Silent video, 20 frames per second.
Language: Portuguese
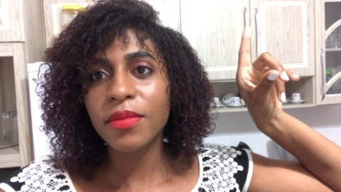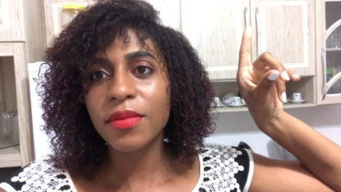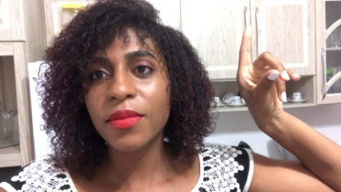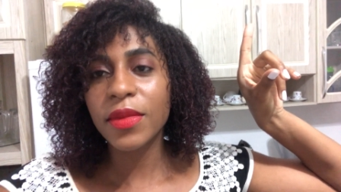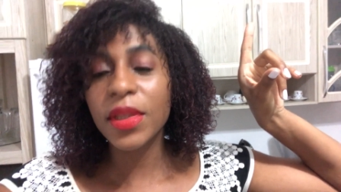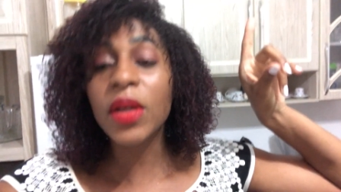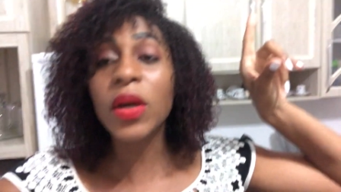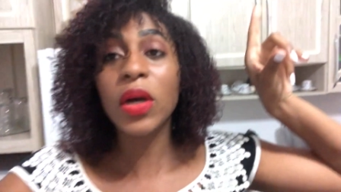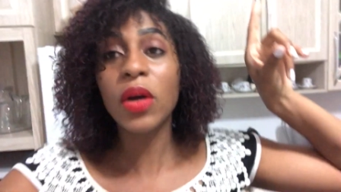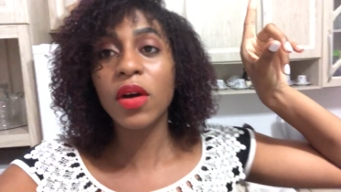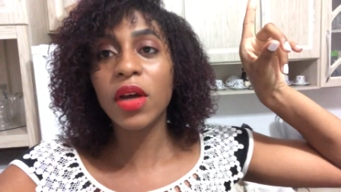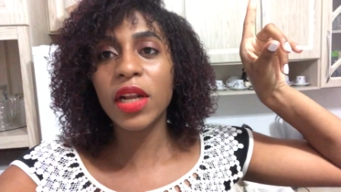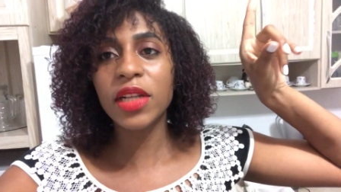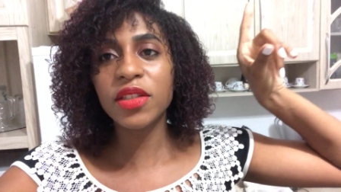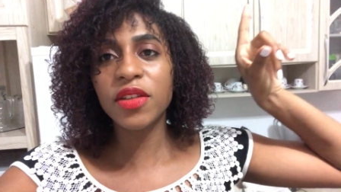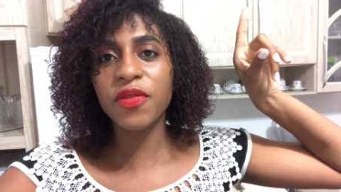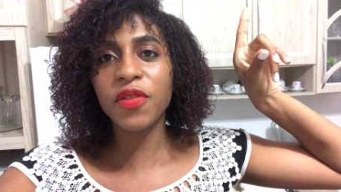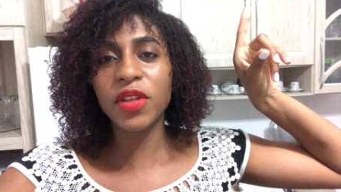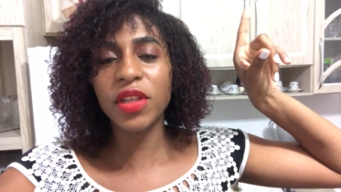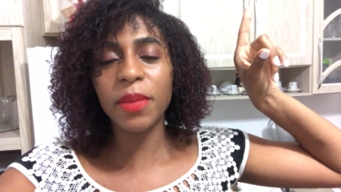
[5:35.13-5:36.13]
Não, agora só
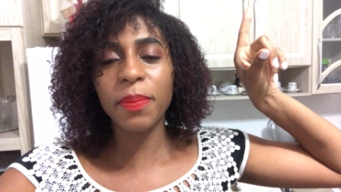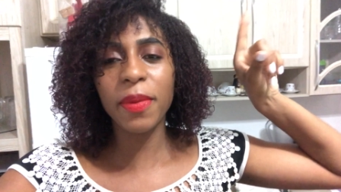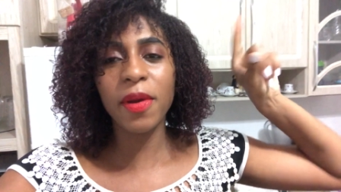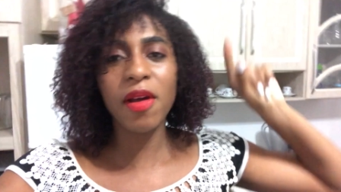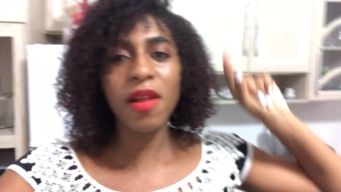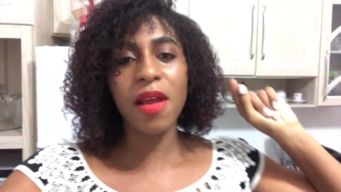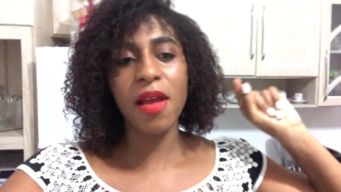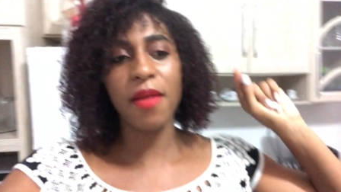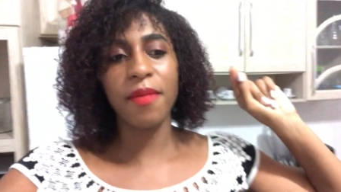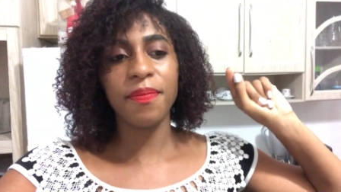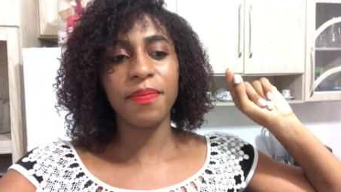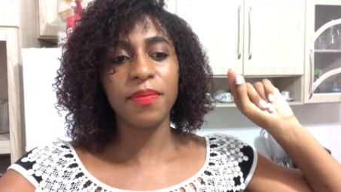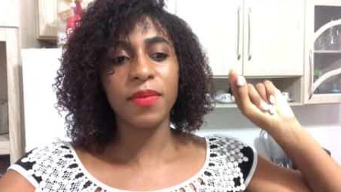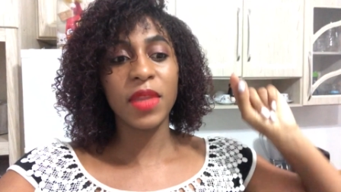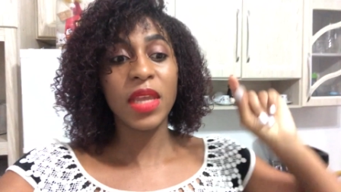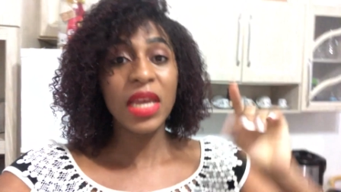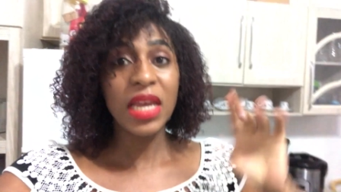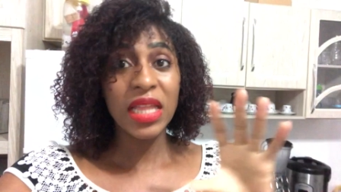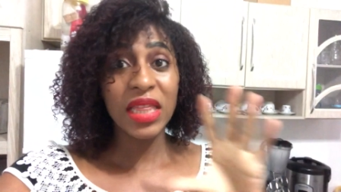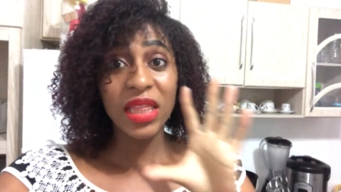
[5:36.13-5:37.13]
falta parar.
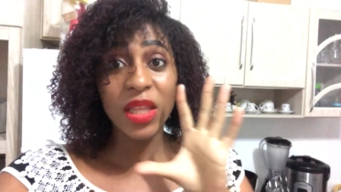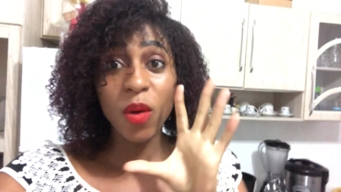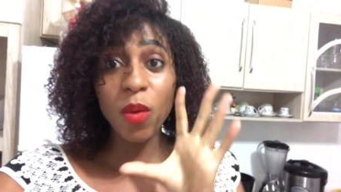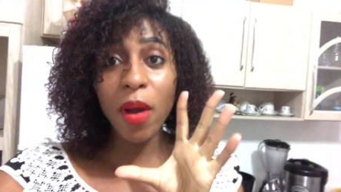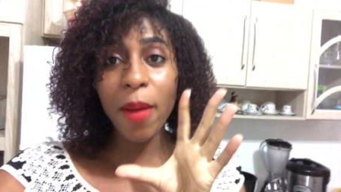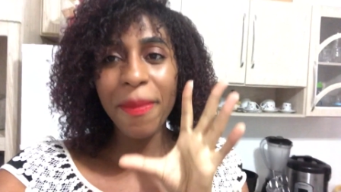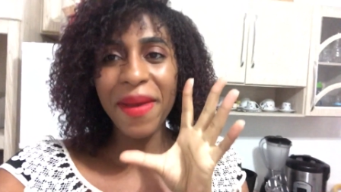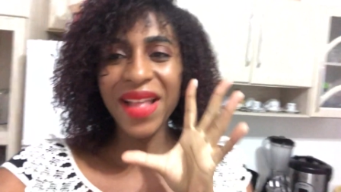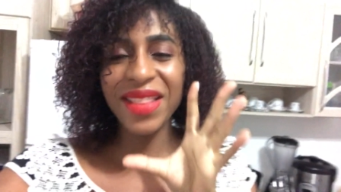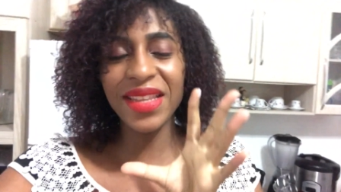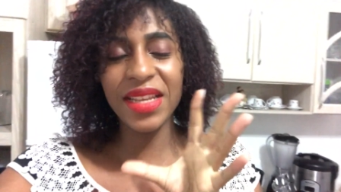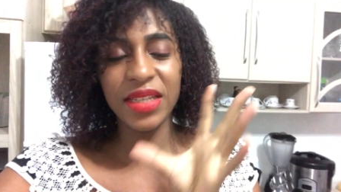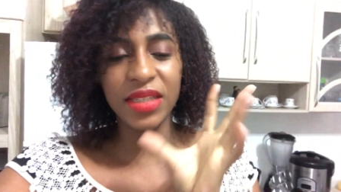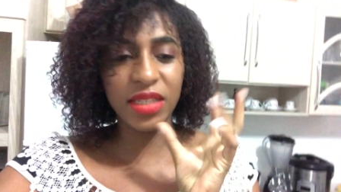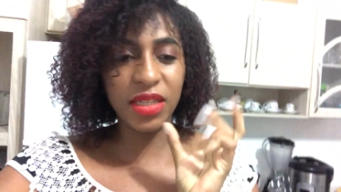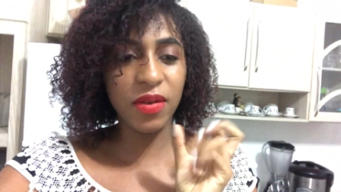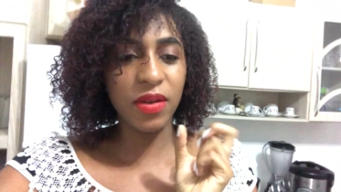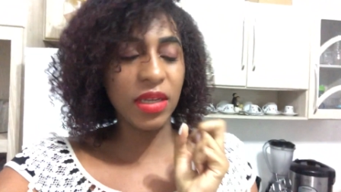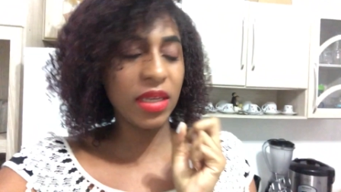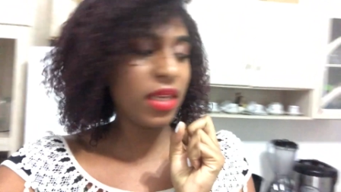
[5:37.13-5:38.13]
Então a
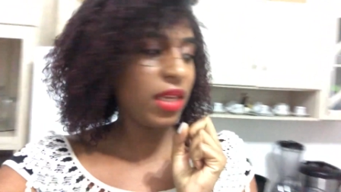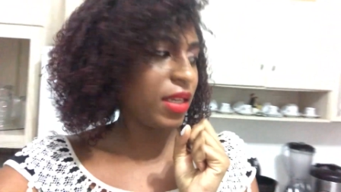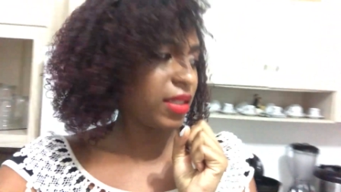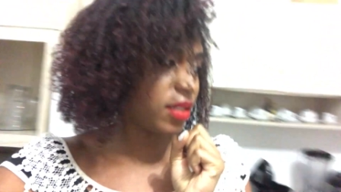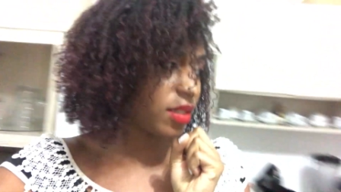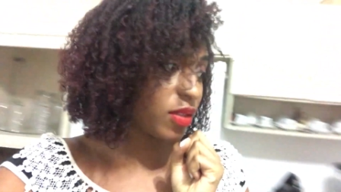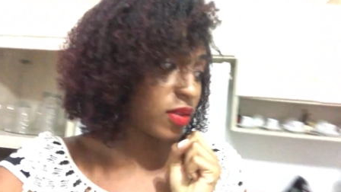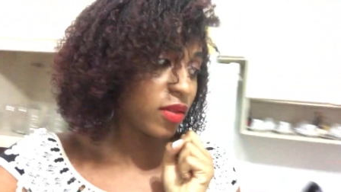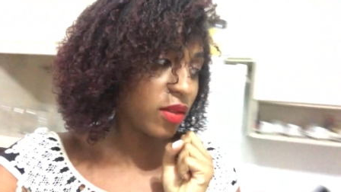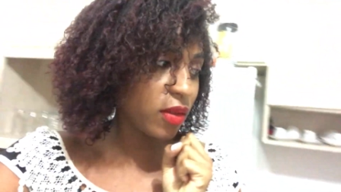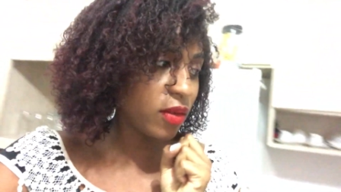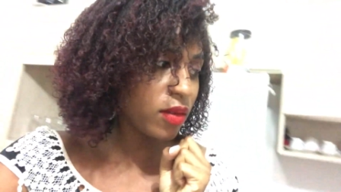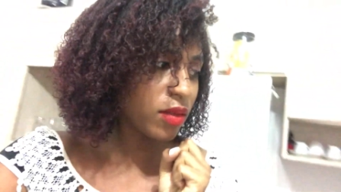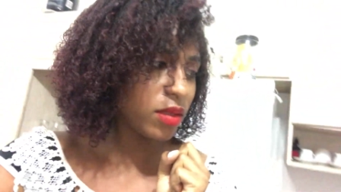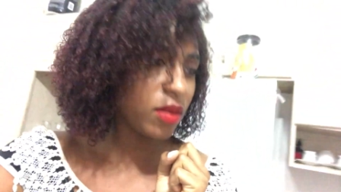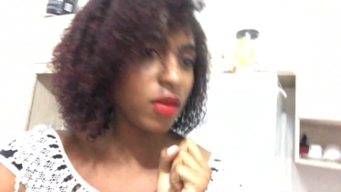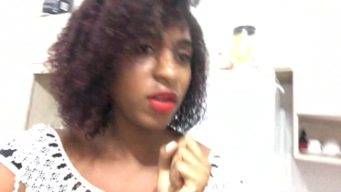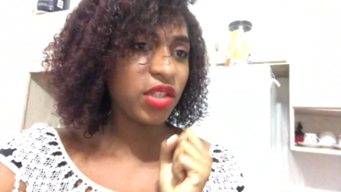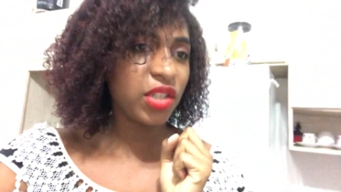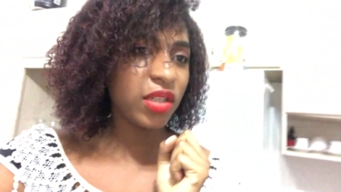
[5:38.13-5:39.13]
bateção aqui, vocês têm
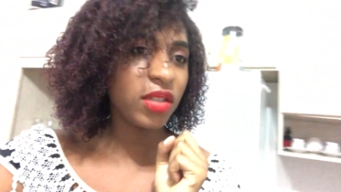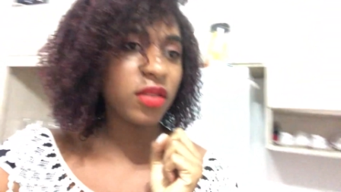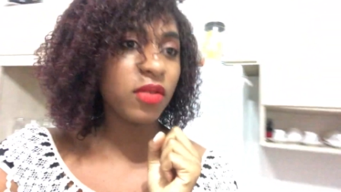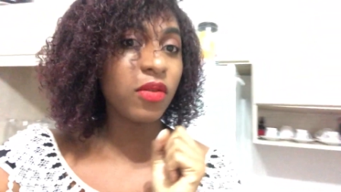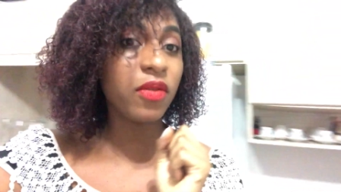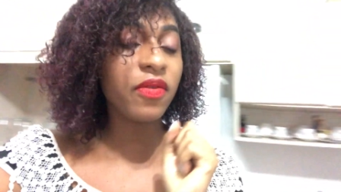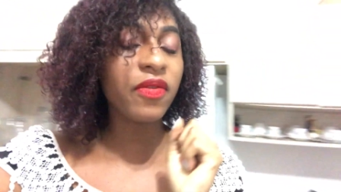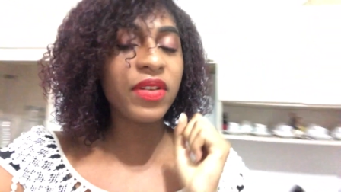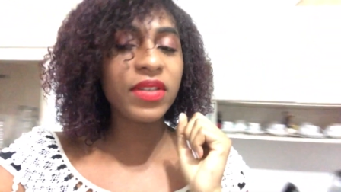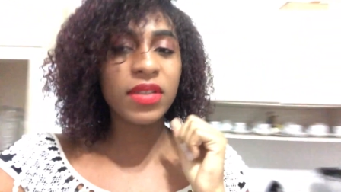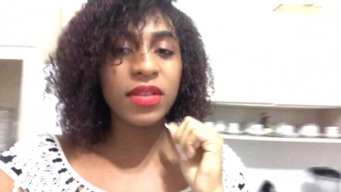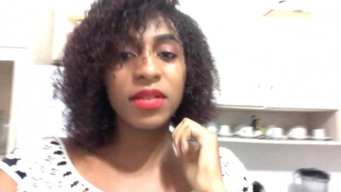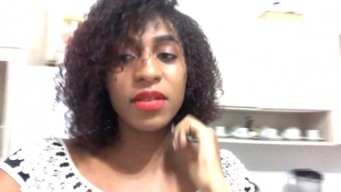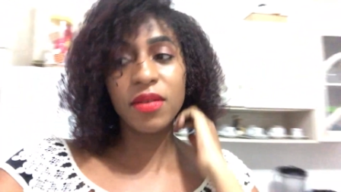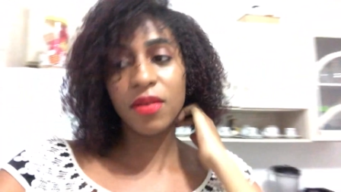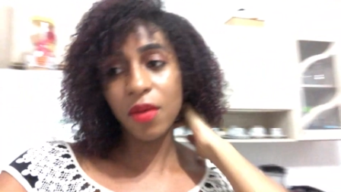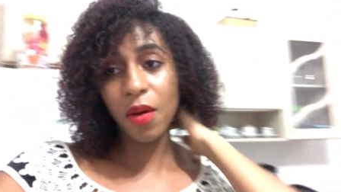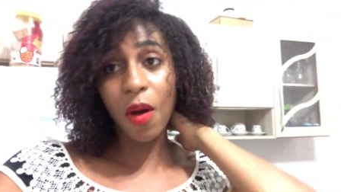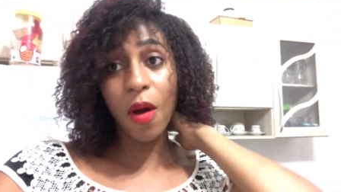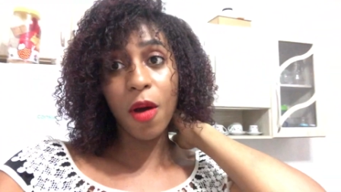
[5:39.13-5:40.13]
noção, acho que estão fazendo
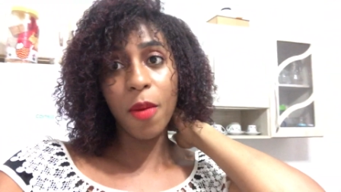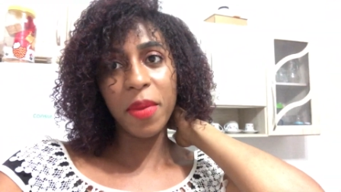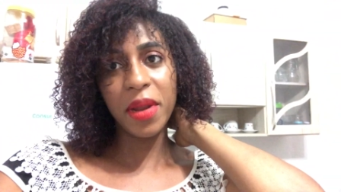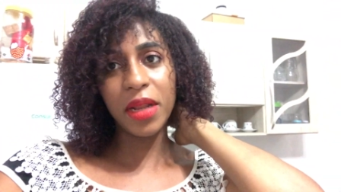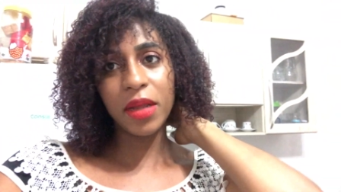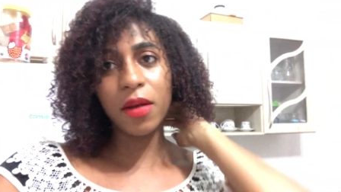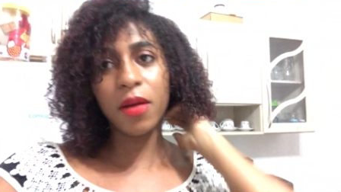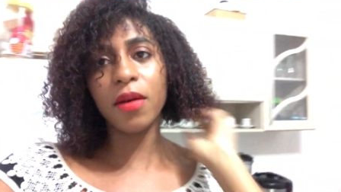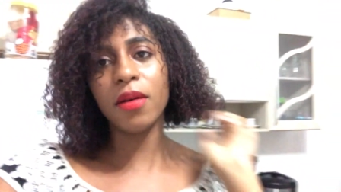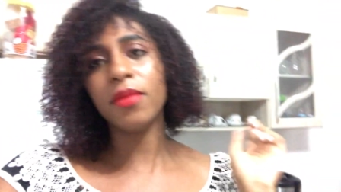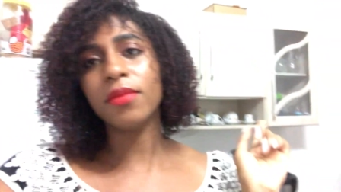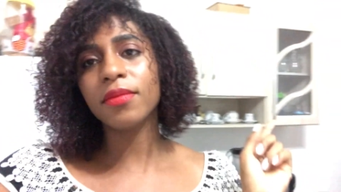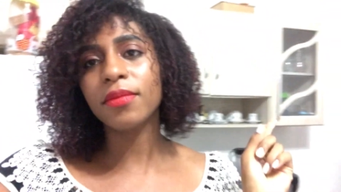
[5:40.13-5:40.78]
obra, ó.